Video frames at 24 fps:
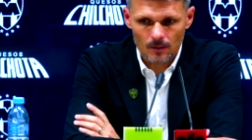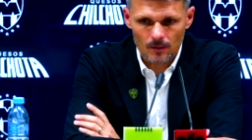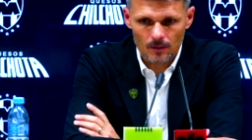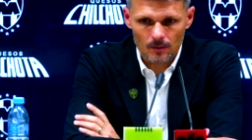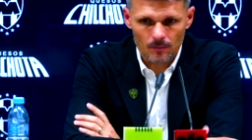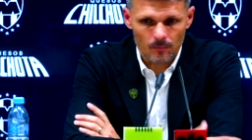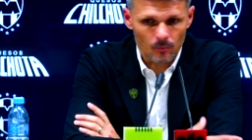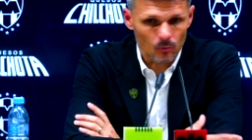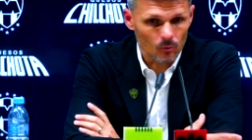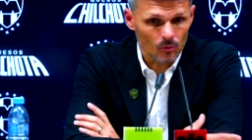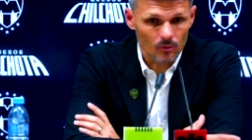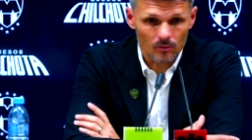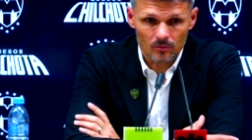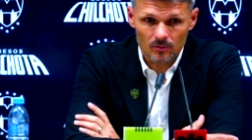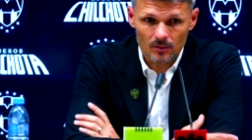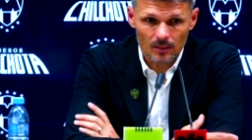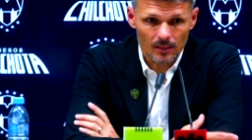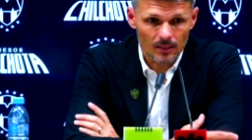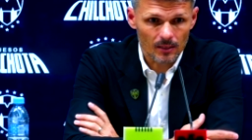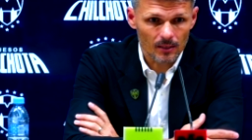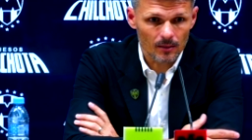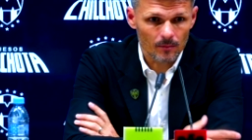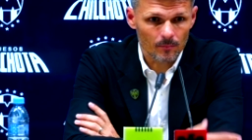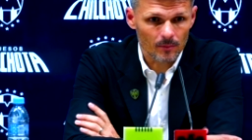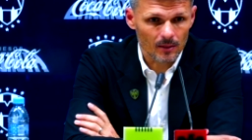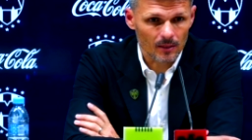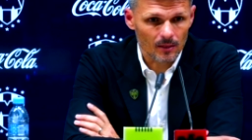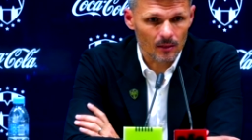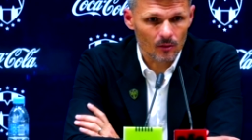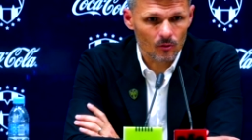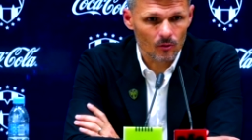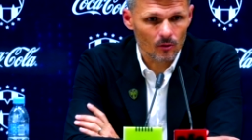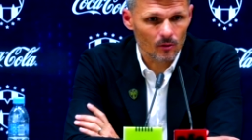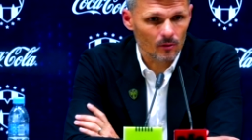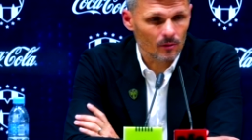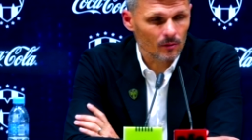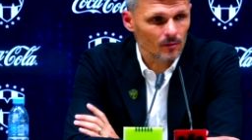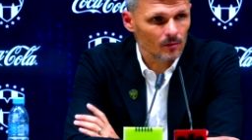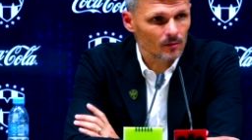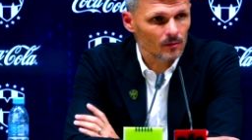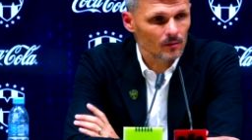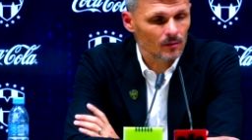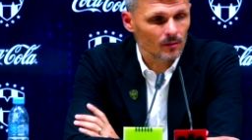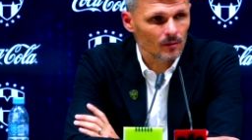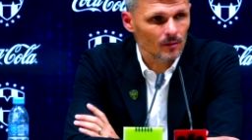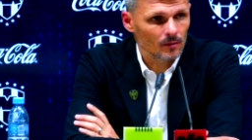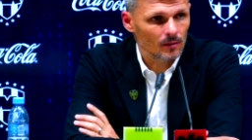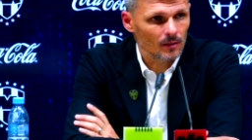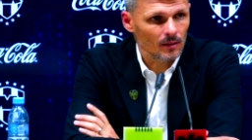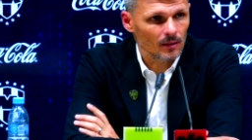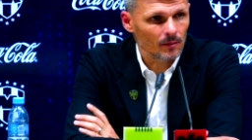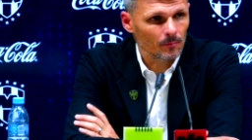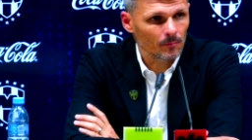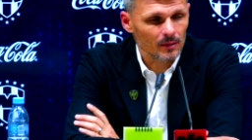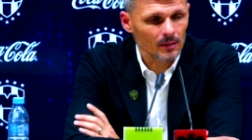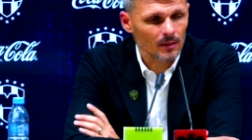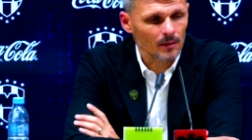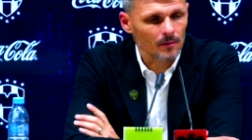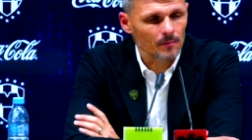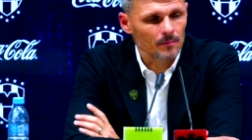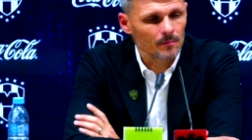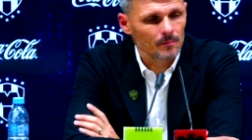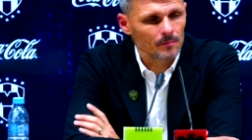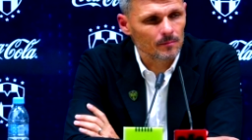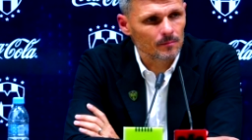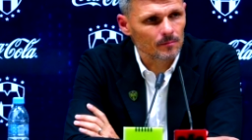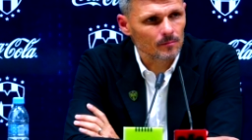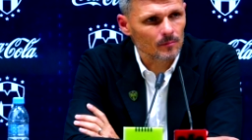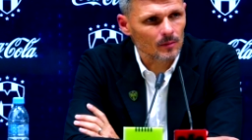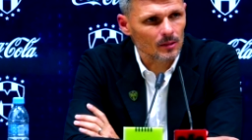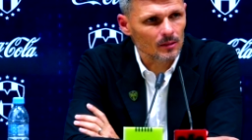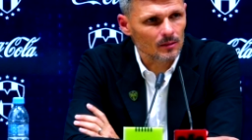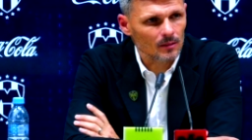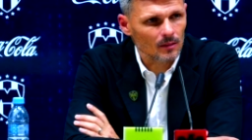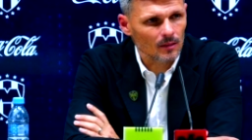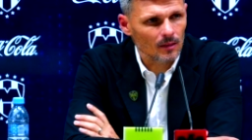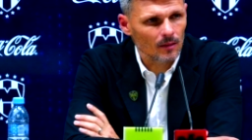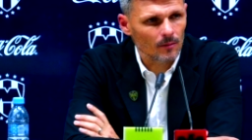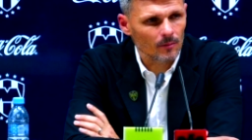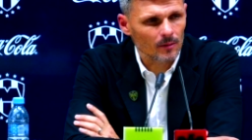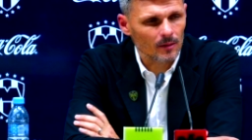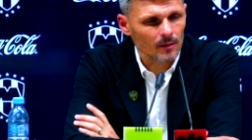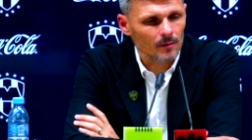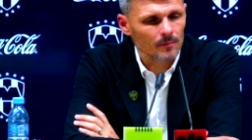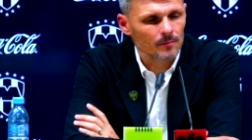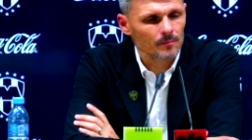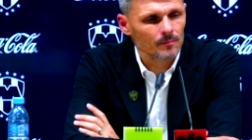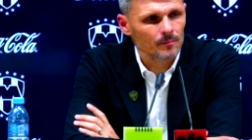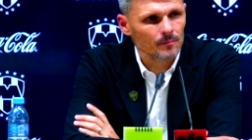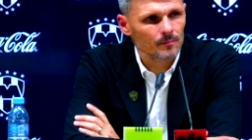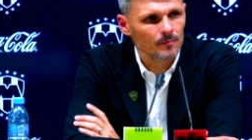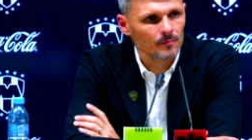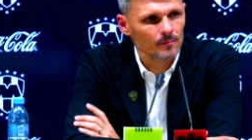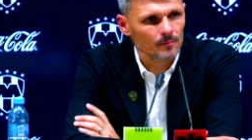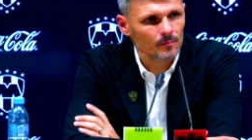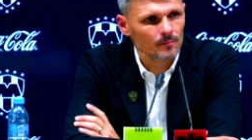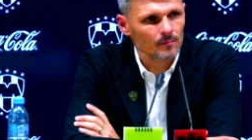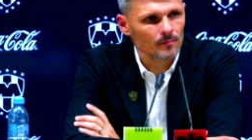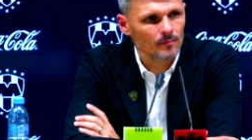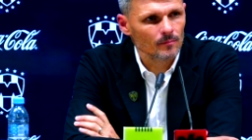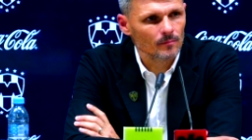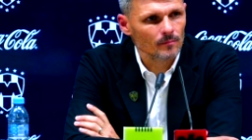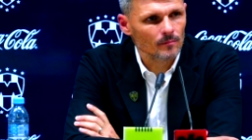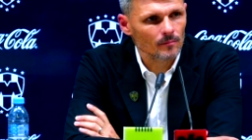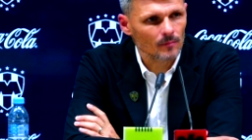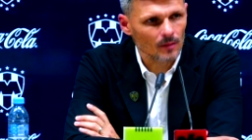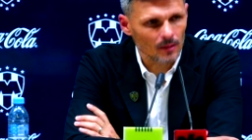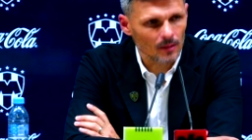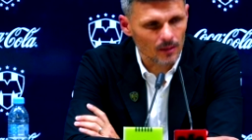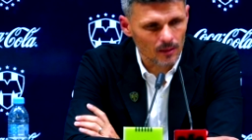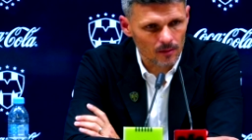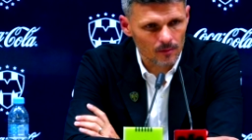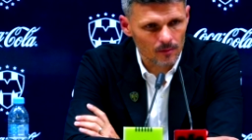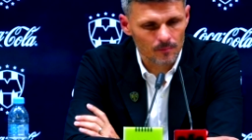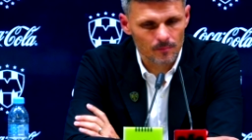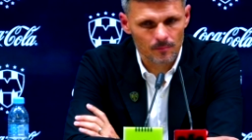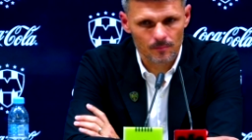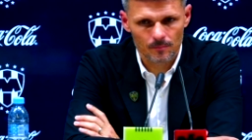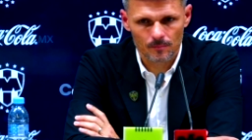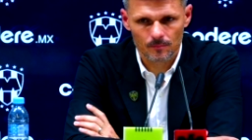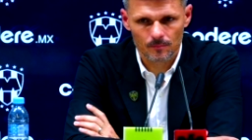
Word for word: y pudieron sacar el marcador a empatar. Esa es la verdad. De nada.